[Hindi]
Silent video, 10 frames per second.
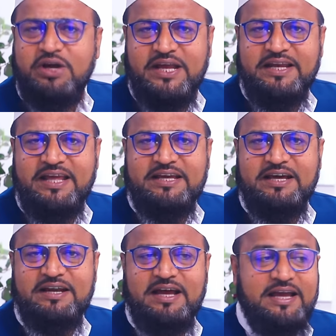जॉगिंग नहीं
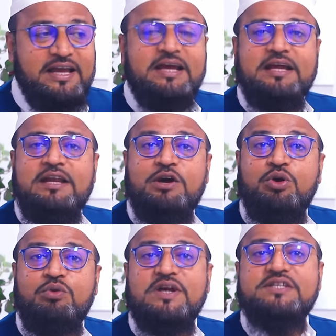कर रहा है ना
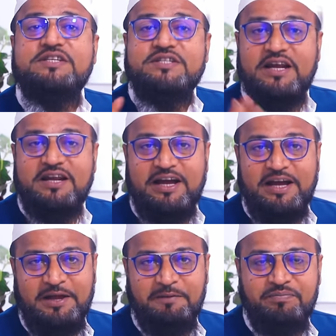कोई वर्जिश कर
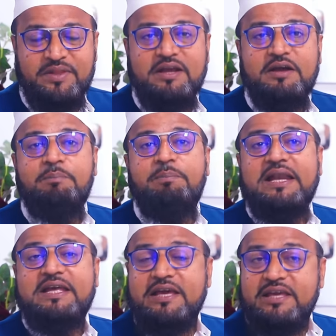रहा है बल्कि